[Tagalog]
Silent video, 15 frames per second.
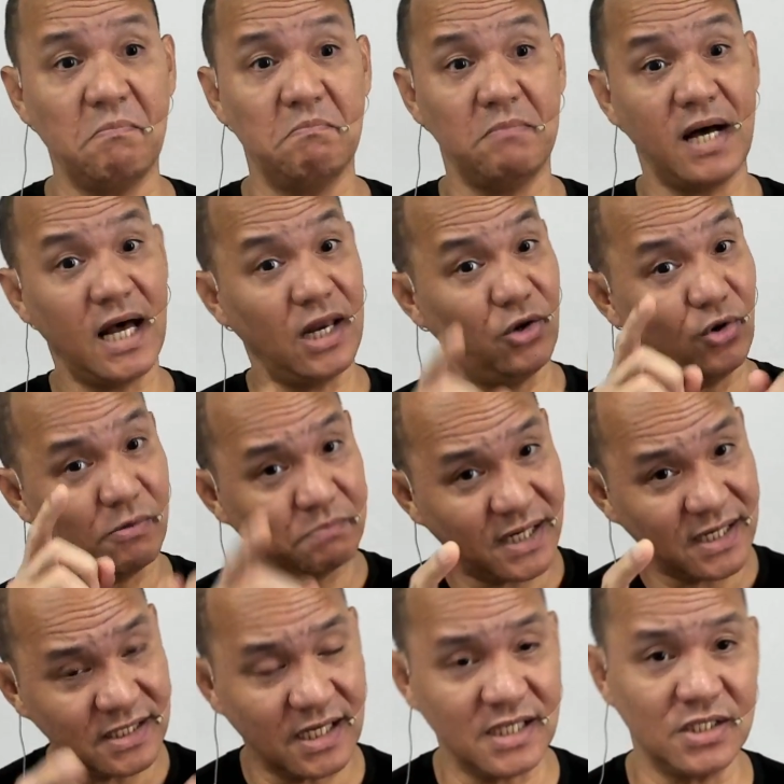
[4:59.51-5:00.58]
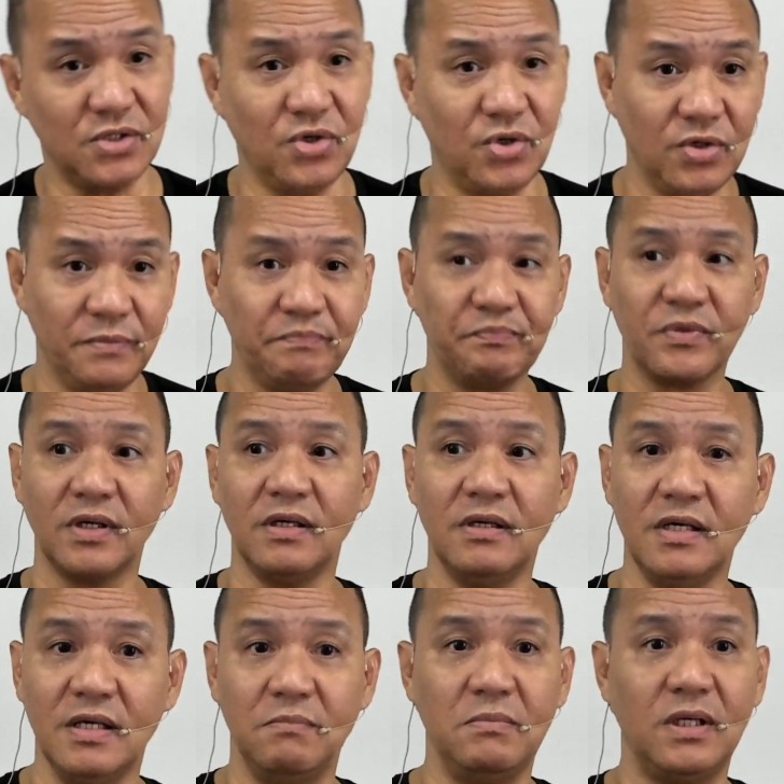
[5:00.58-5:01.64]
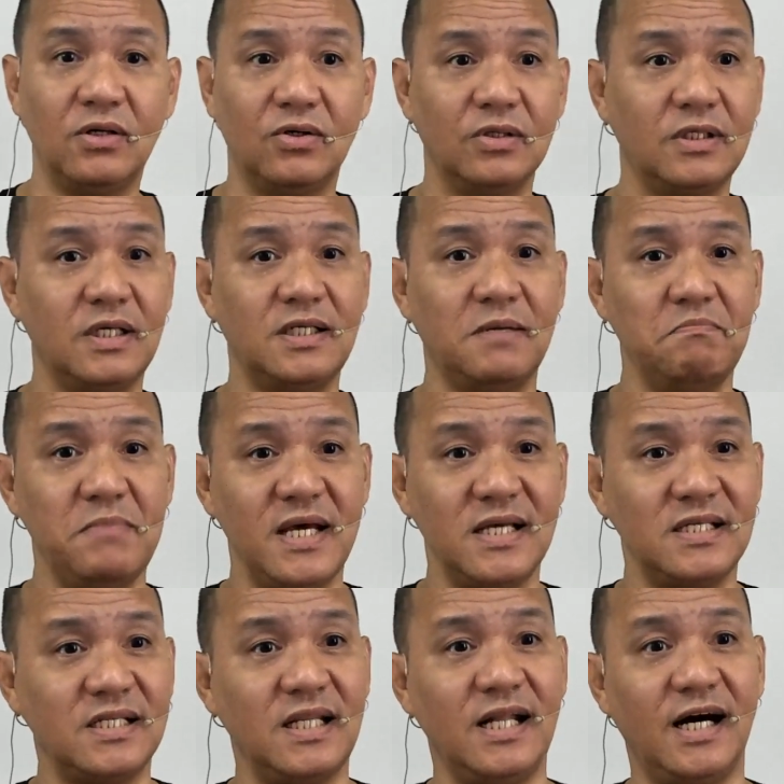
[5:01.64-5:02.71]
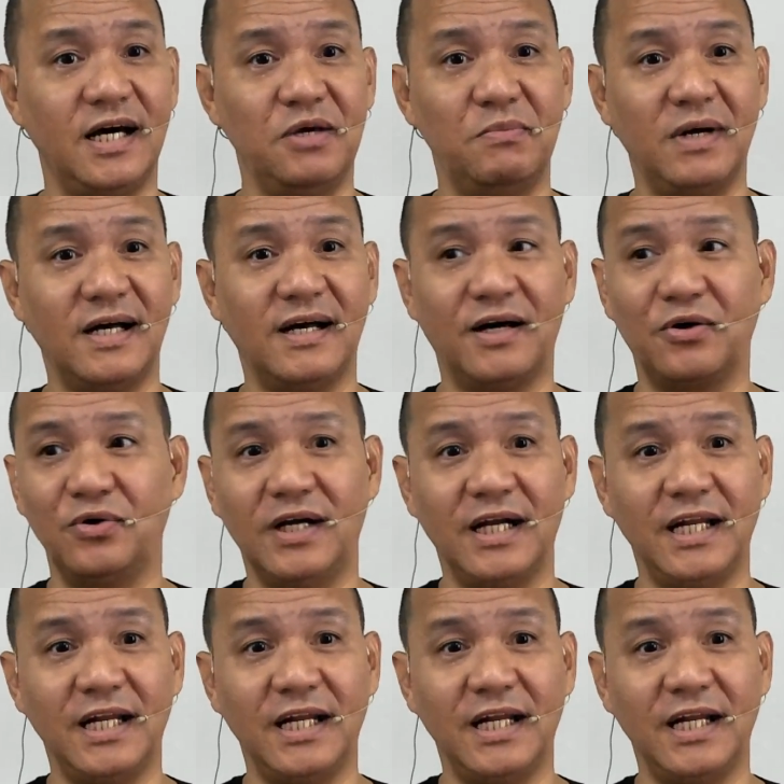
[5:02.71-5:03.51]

Mahalo ang franchise ko because isang beses lang kayo magkakaroon ng